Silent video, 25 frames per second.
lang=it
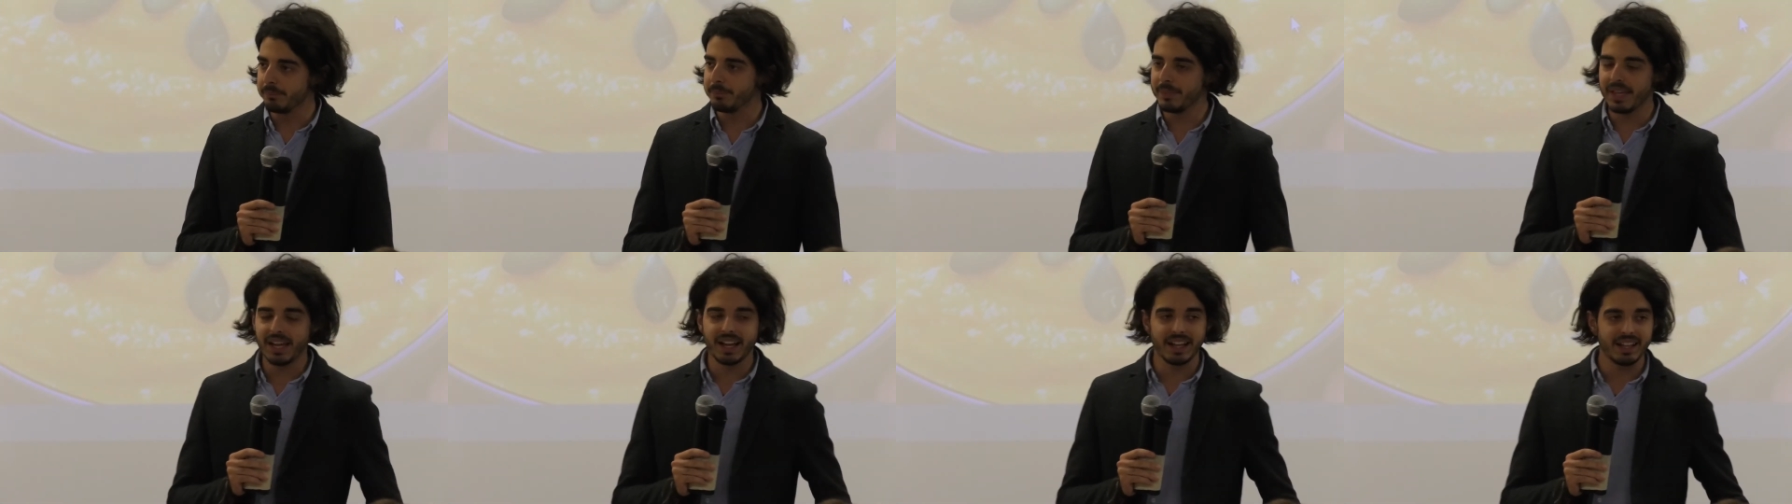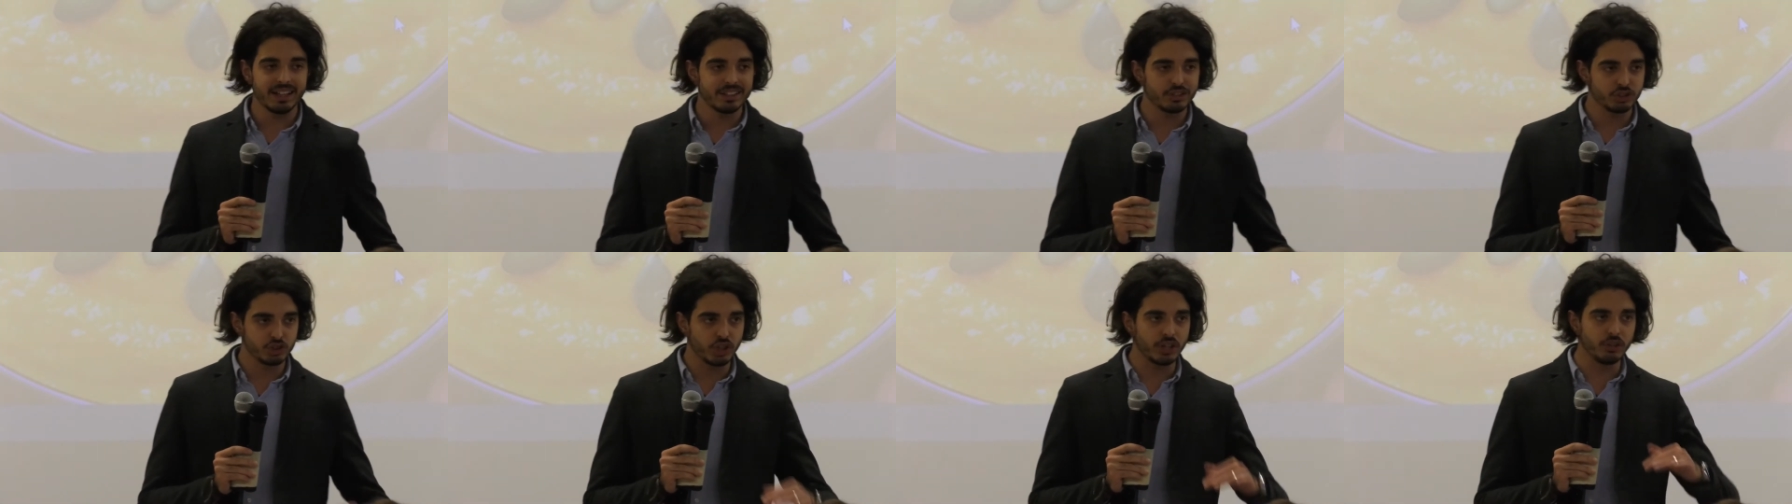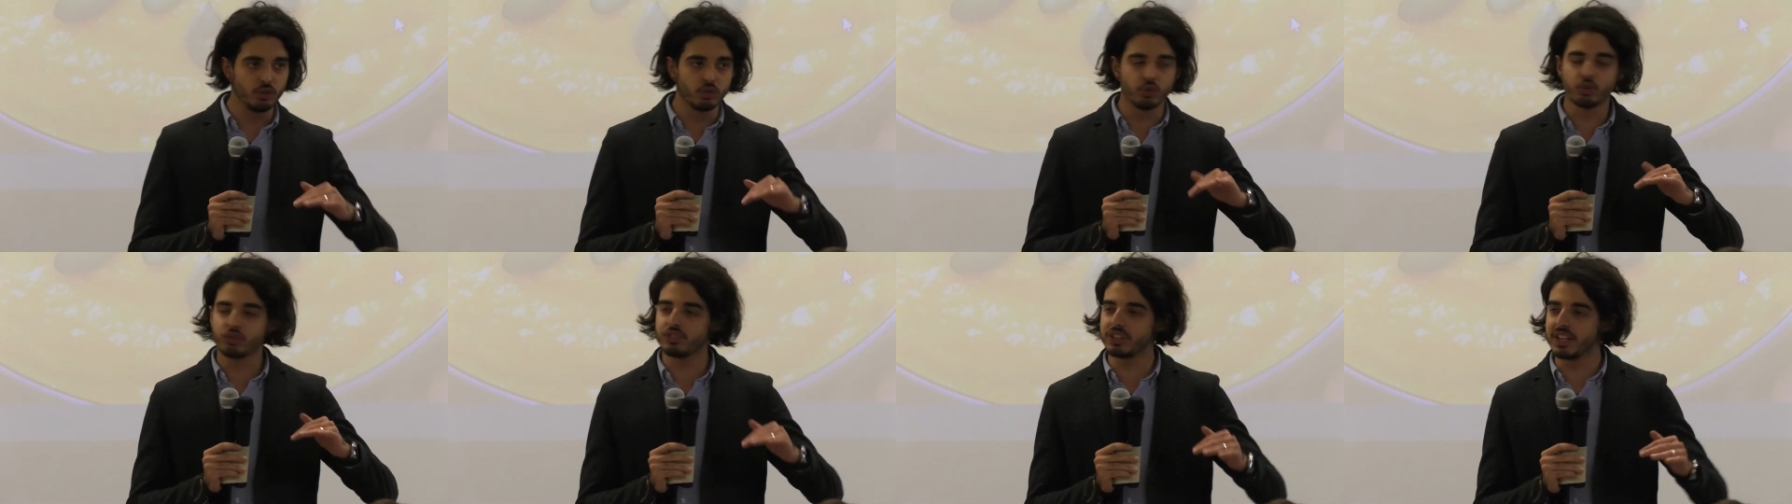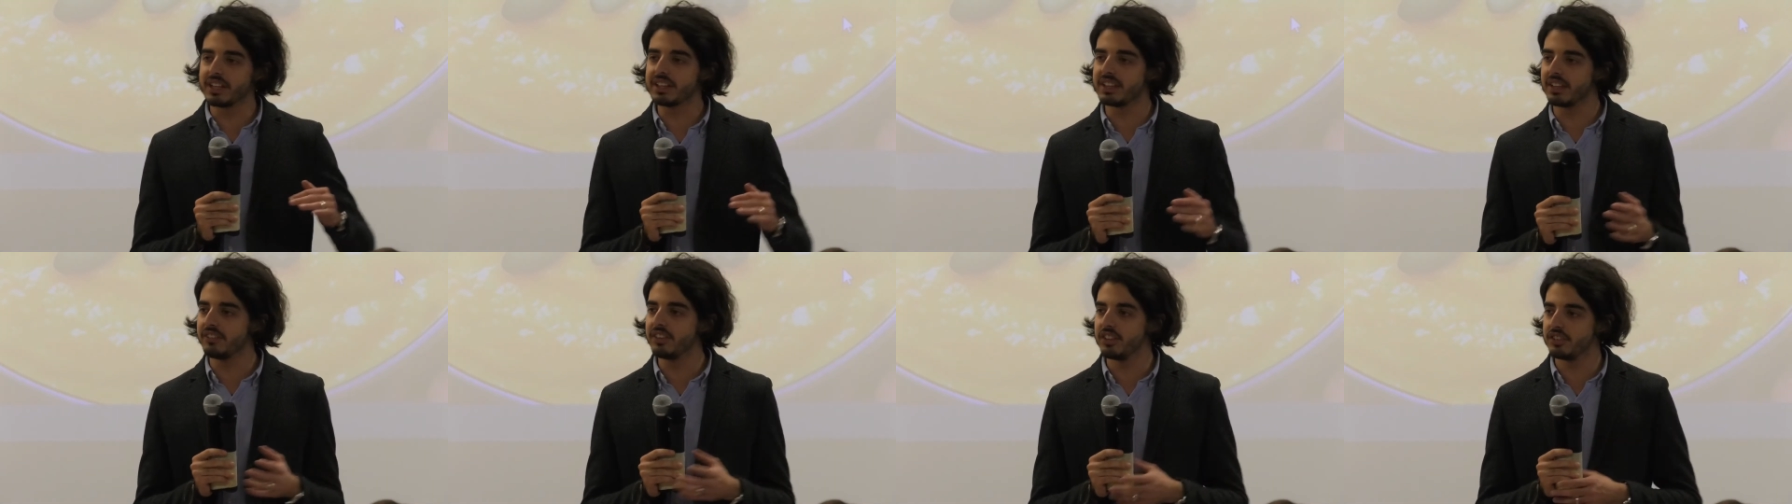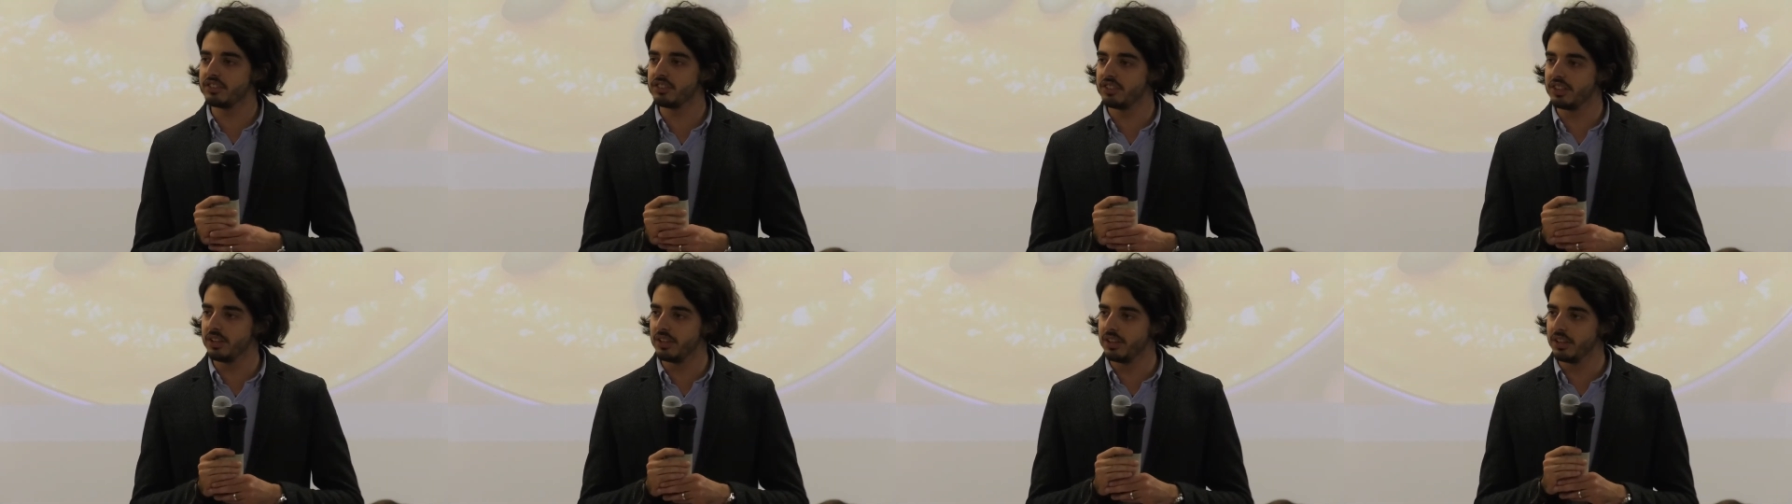ha, cioè, nonostante
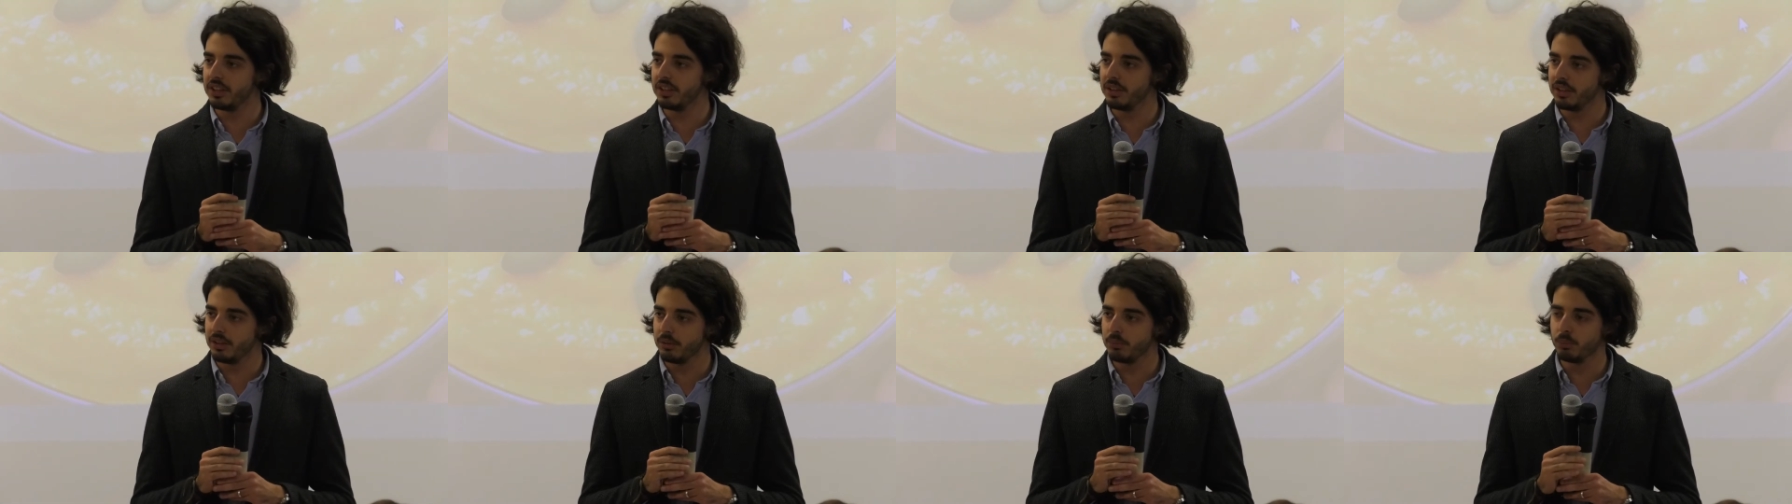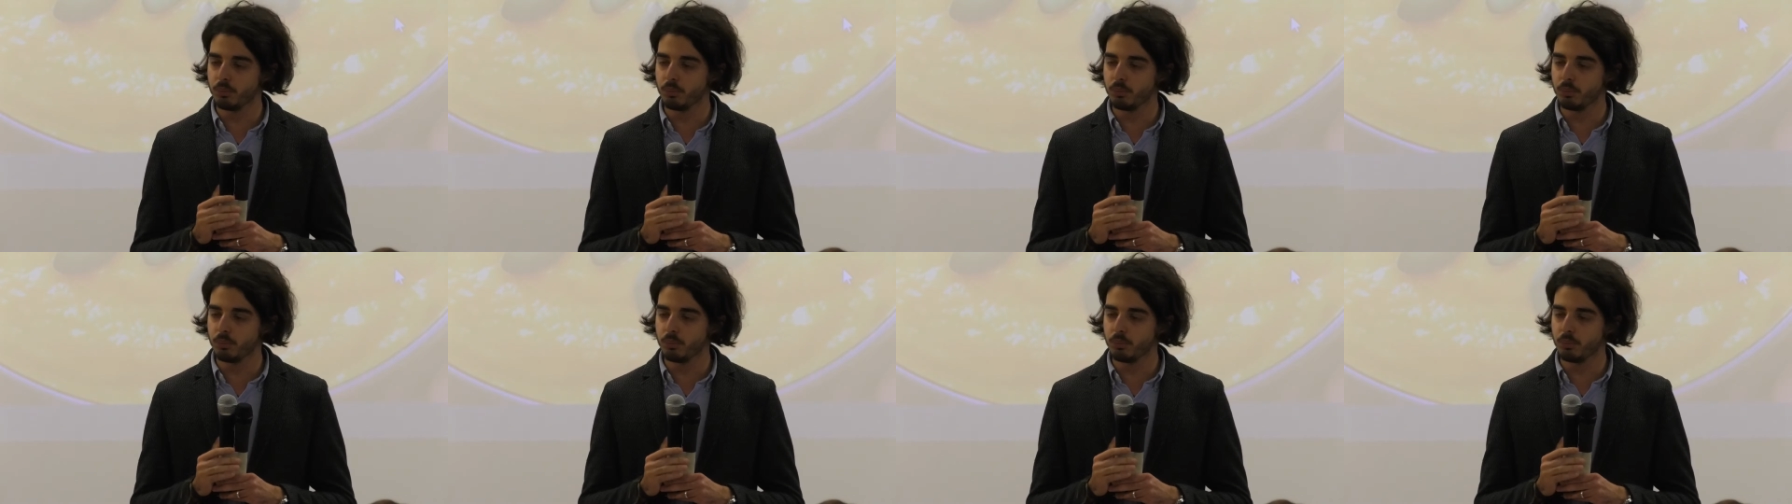avessi